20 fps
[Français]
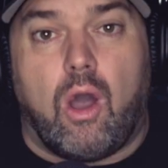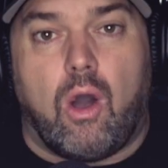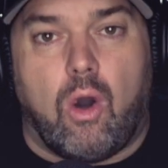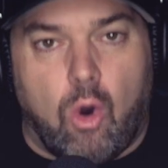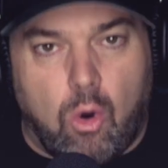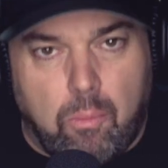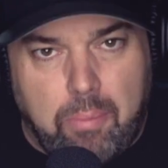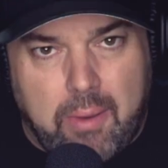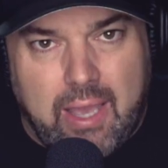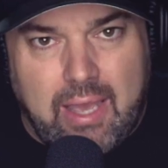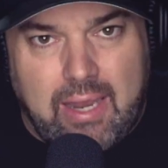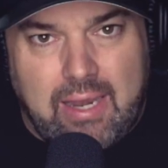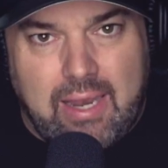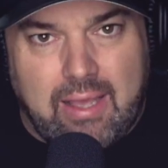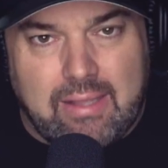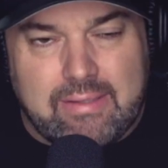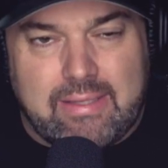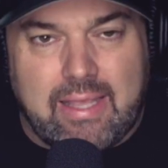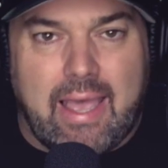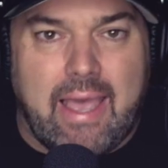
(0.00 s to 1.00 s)
On prend
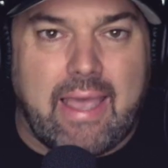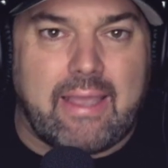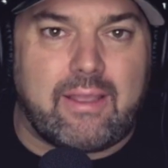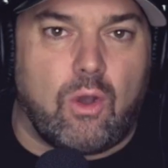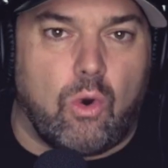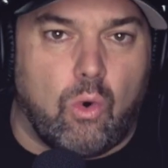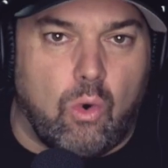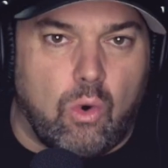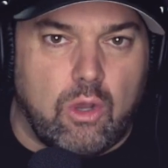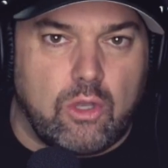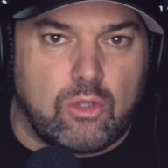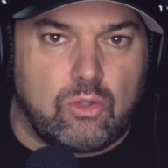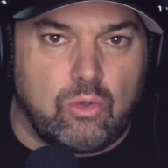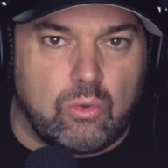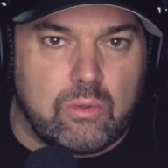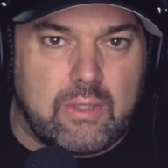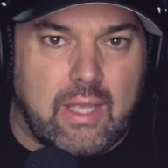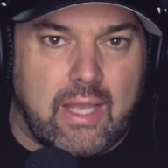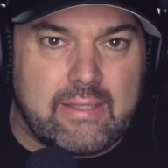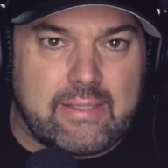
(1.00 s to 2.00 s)
l'entraque, au
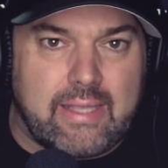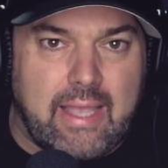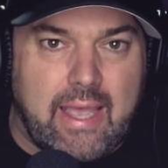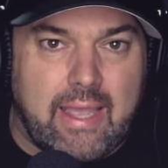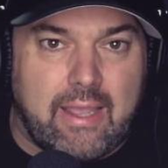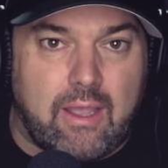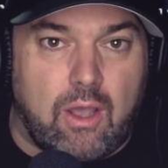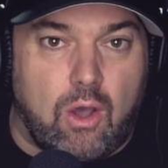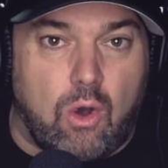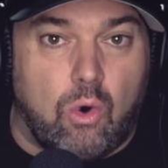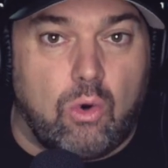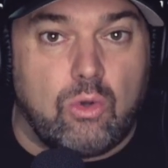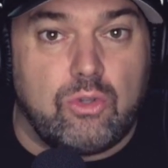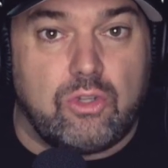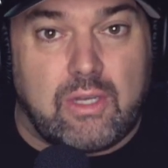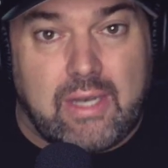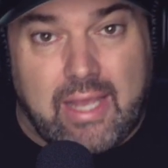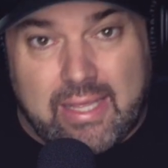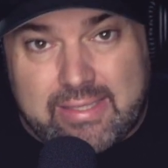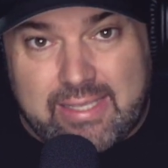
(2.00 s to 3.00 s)
retour d'entraque, on
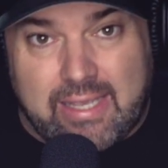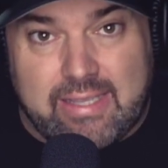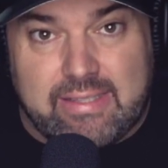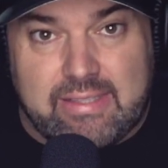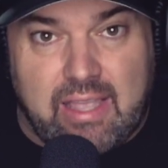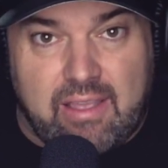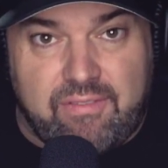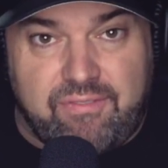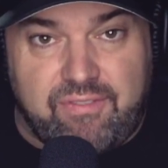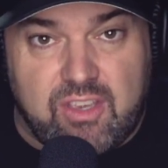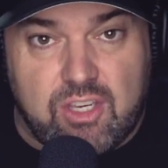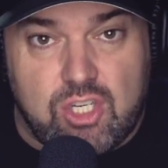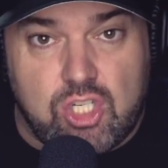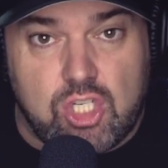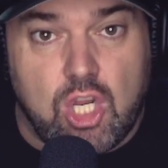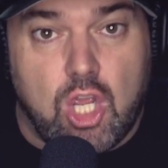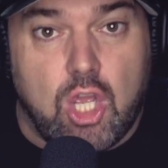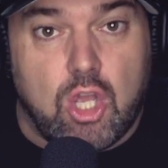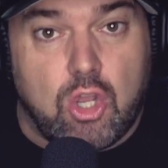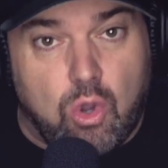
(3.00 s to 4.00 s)
a la tête
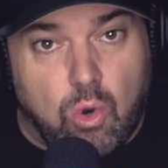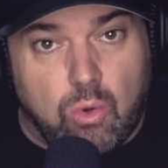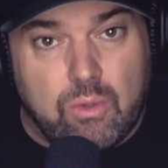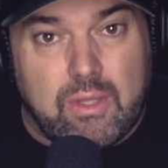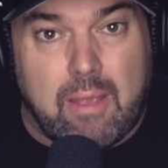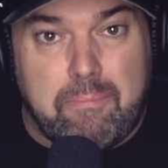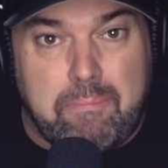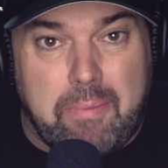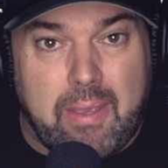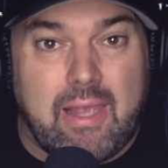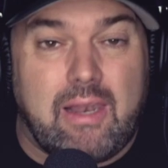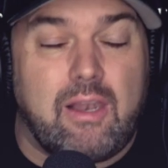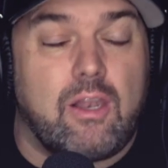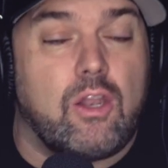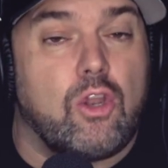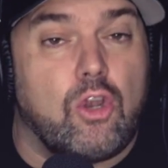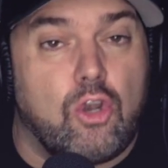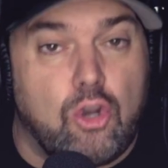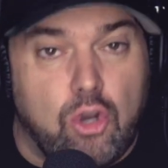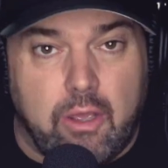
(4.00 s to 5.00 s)
d'affiche qu'on appelle
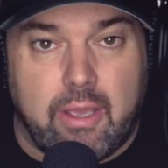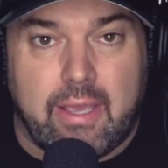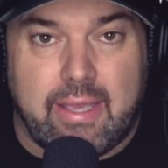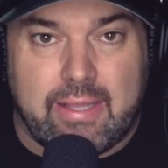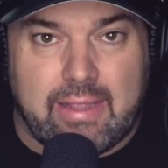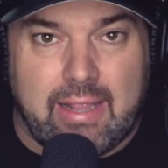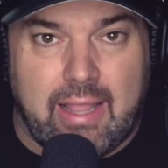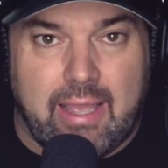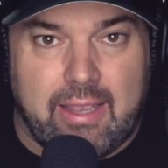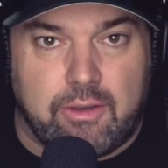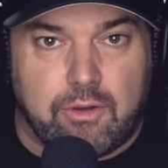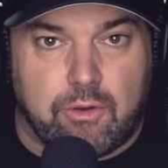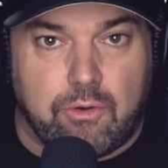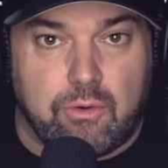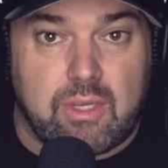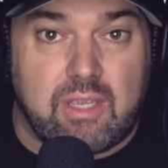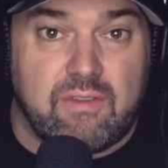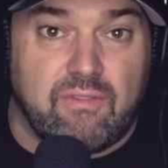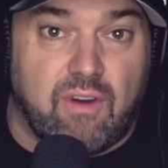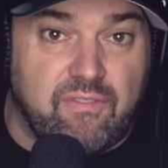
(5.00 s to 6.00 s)
le
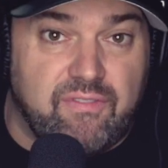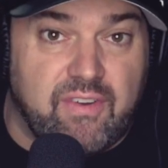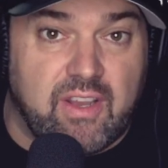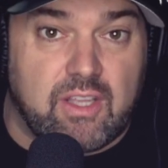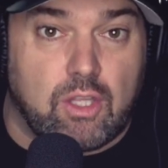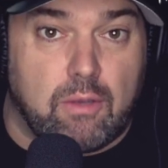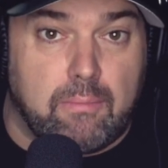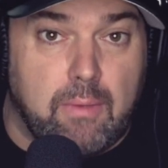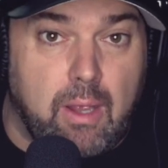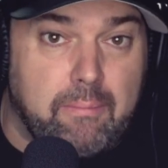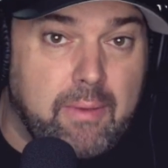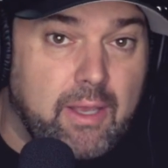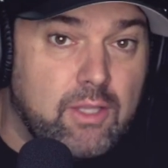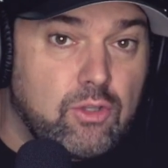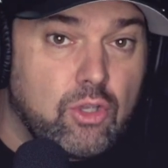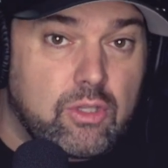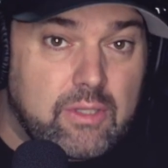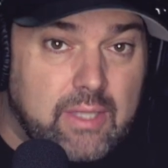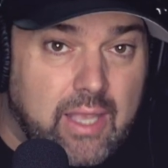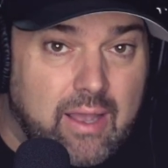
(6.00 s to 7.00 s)
headliner qui va faire normalement
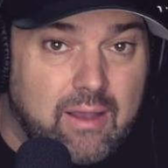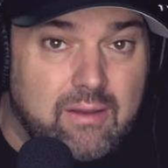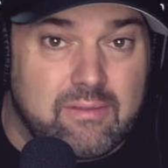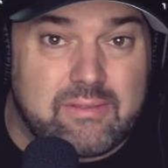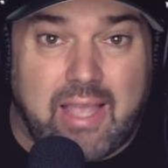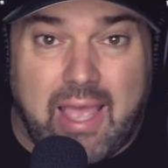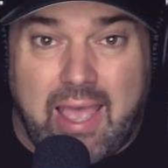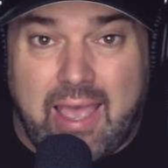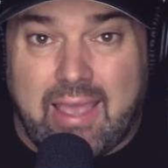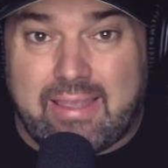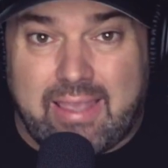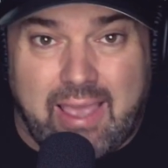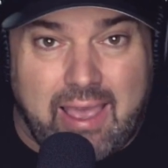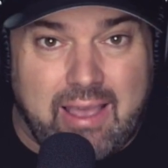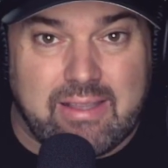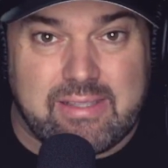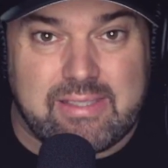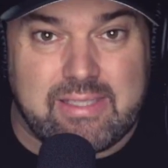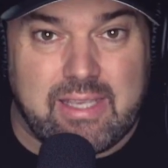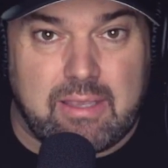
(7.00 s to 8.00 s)
de 30 à
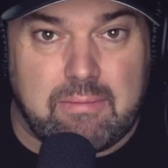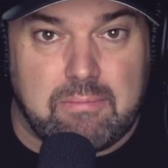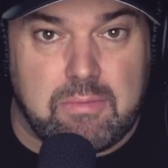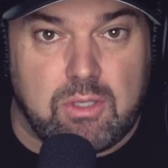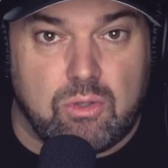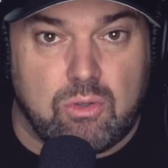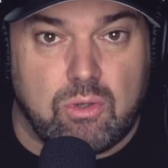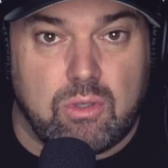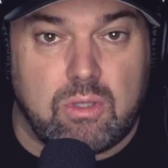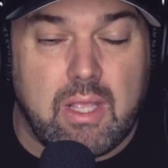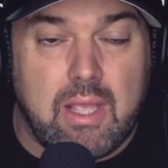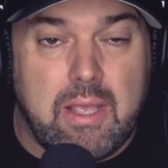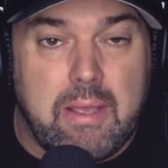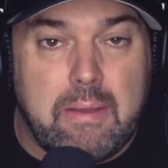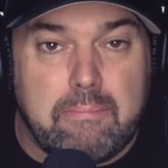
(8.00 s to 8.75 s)
45 minutes.